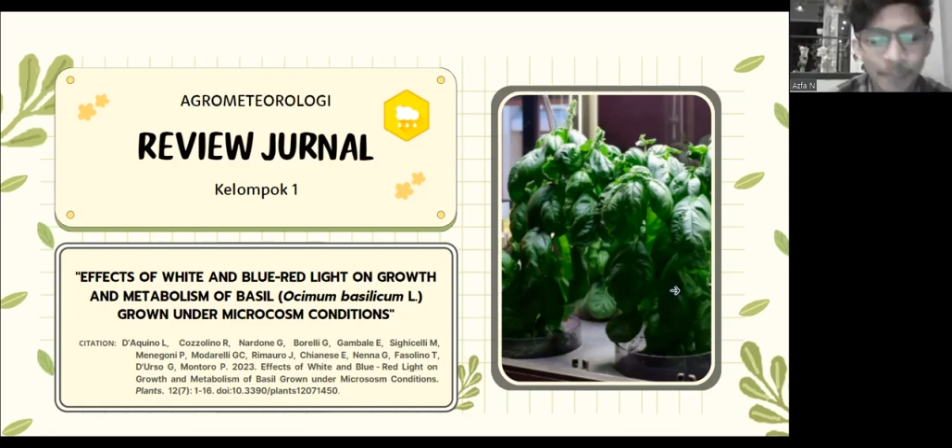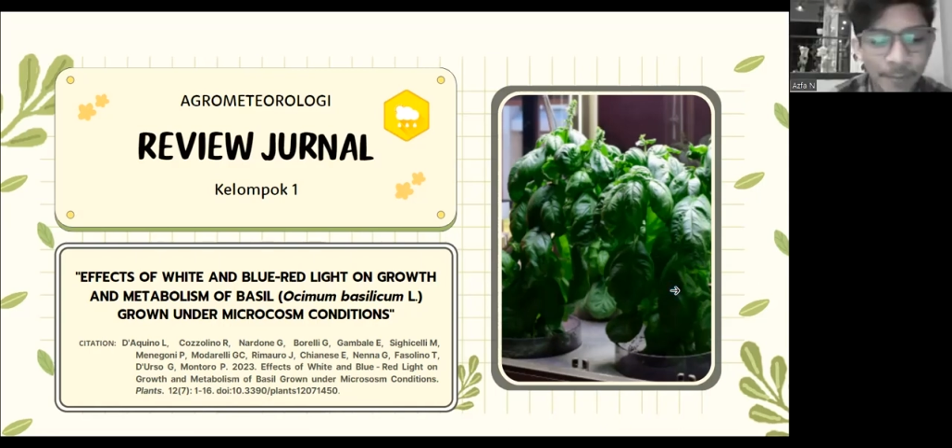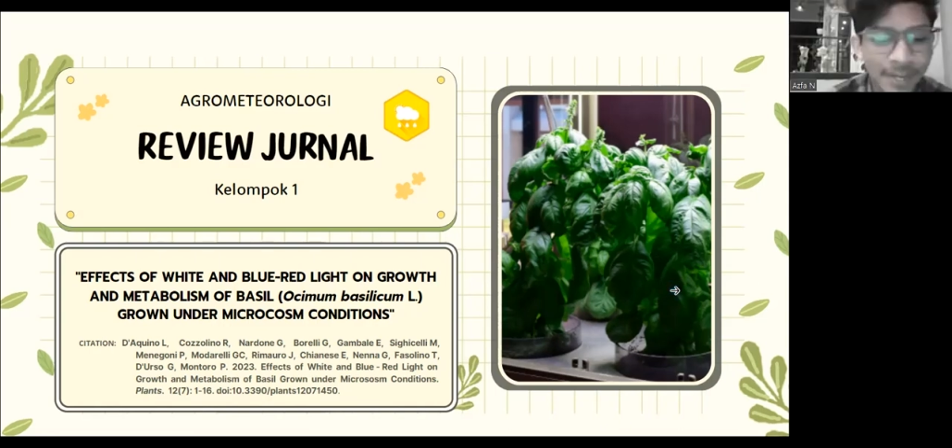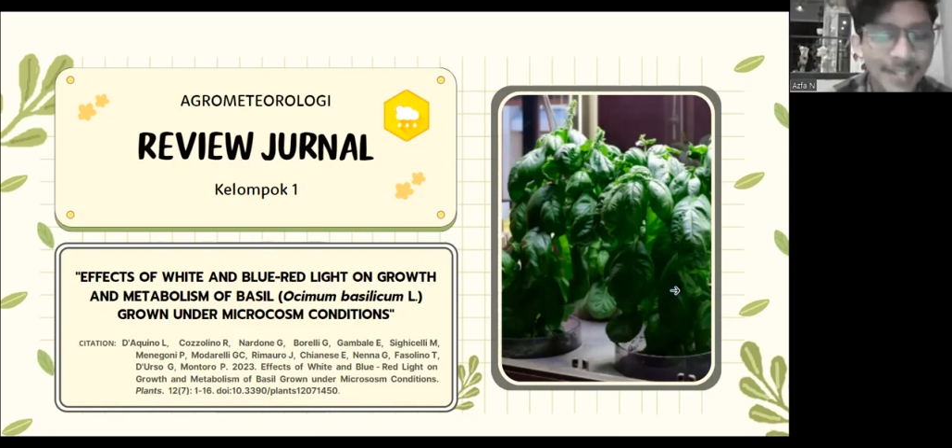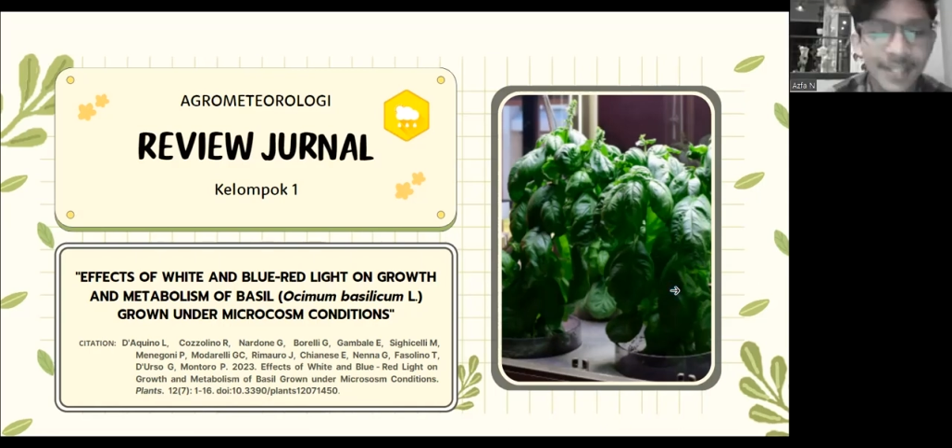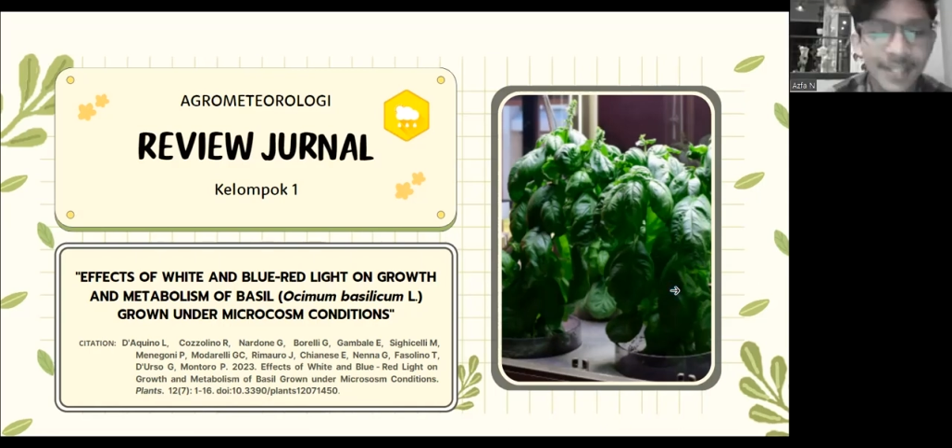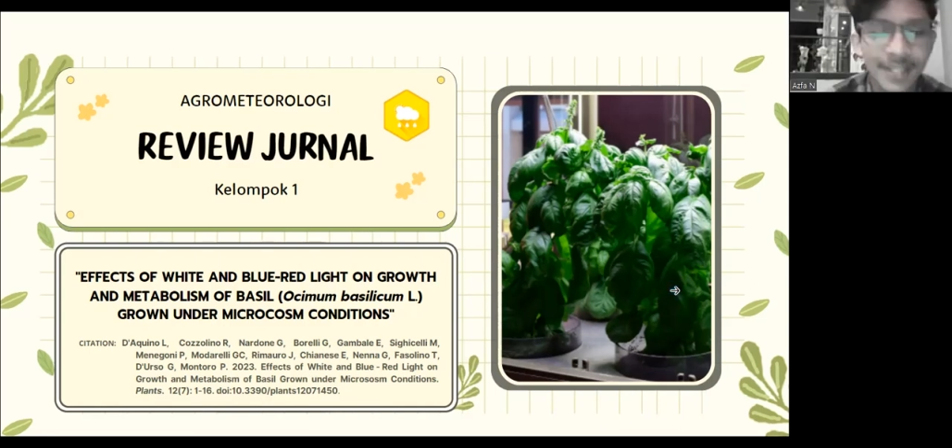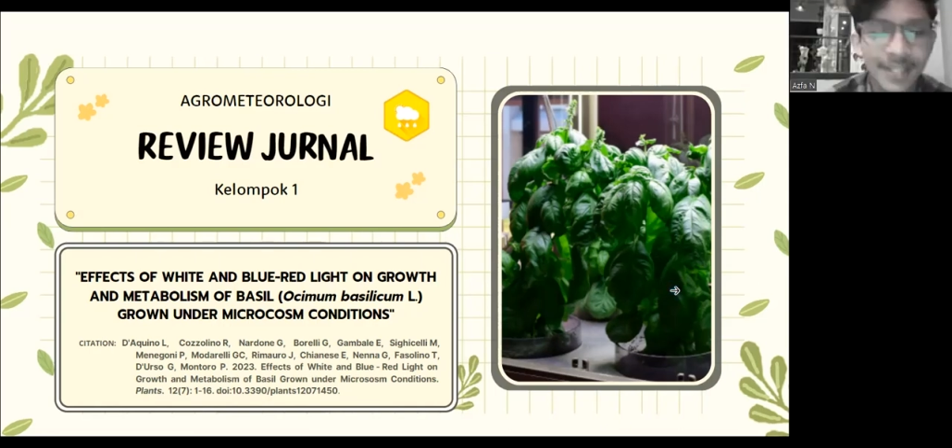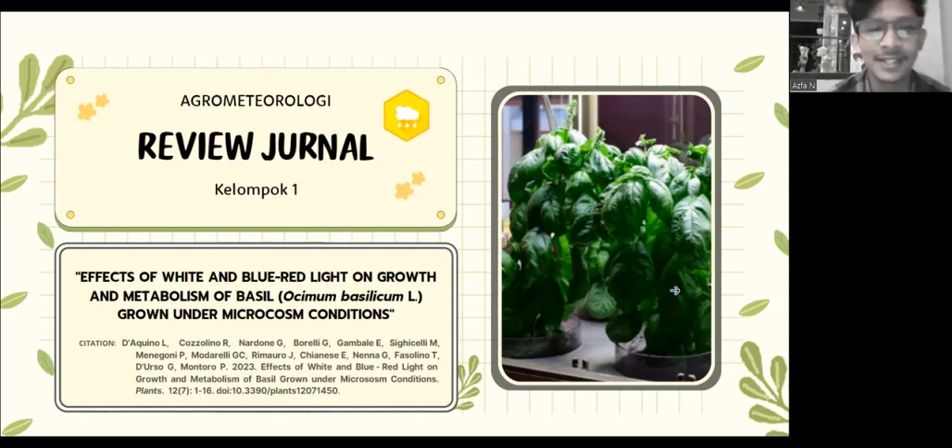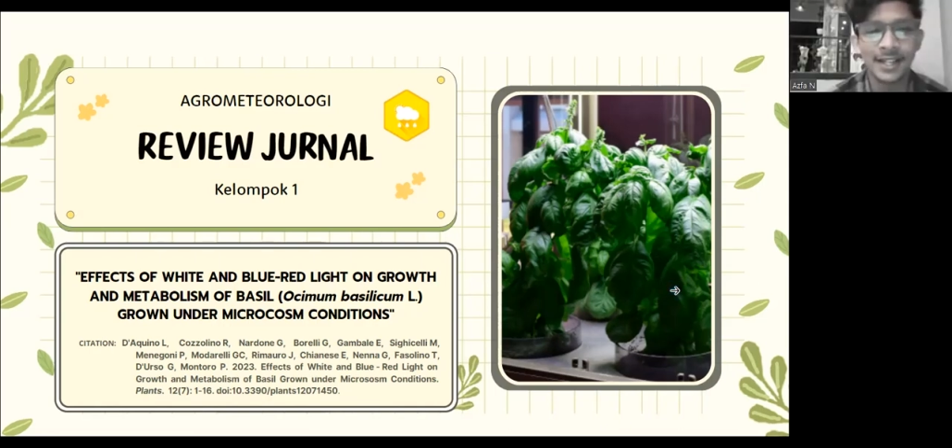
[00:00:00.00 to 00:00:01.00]

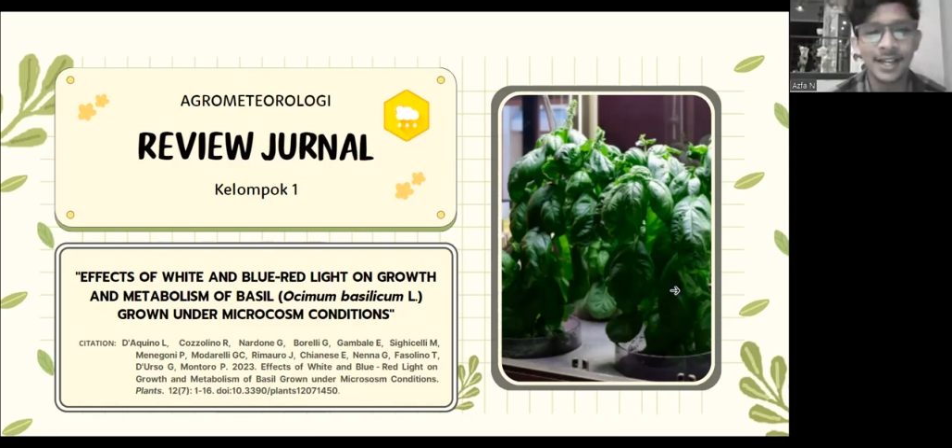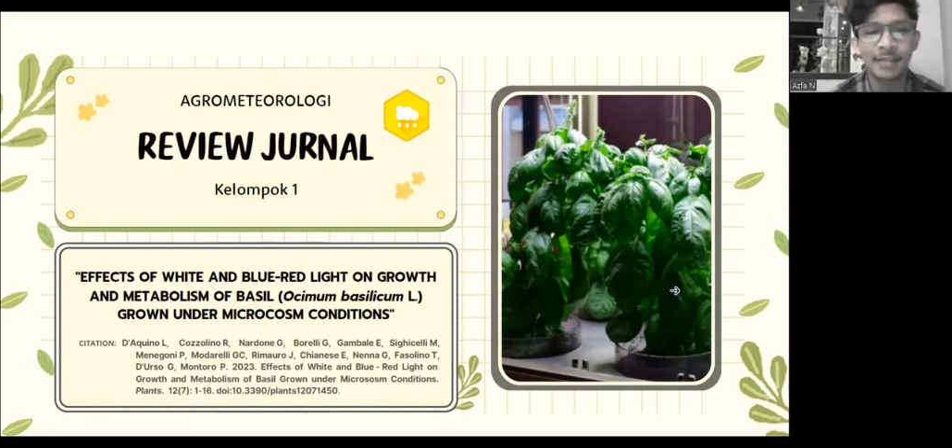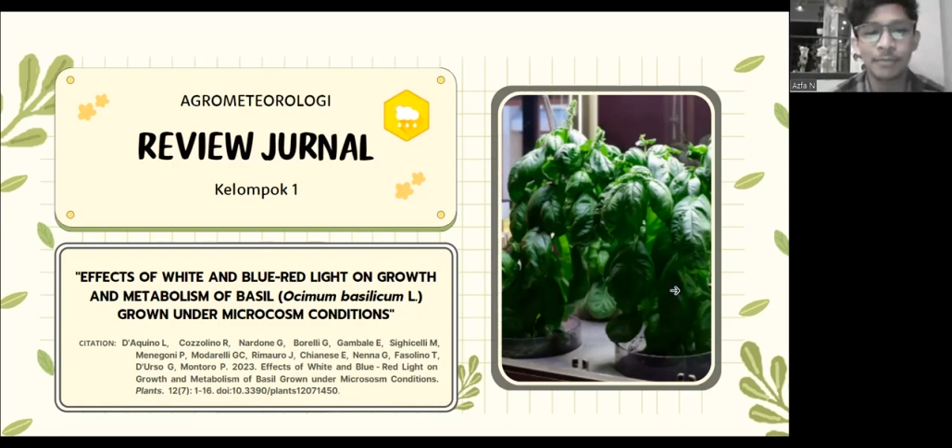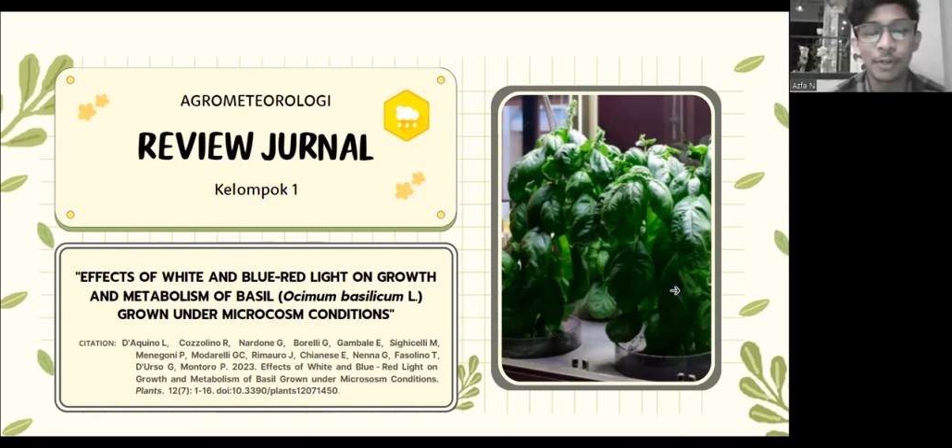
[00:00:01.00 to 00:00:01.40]
mempresentasikan